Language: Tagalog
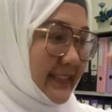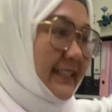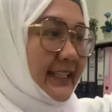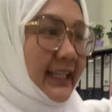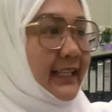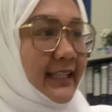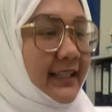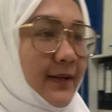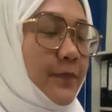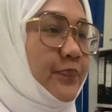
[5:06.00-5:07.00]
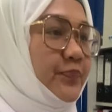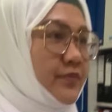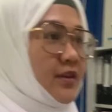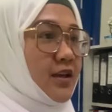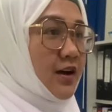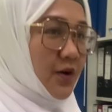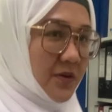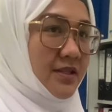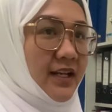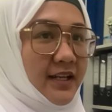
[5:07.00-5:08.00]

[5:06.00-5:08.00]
Yee! Konti